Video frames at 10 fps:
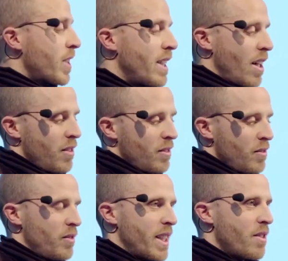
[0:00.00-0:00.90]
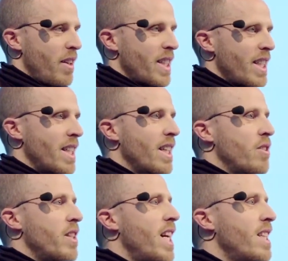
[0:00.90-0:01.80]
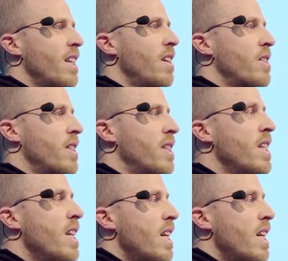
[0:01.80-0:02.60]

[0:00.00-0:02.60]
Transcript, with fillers: genau, was quasi dann die Resultate daraus sind,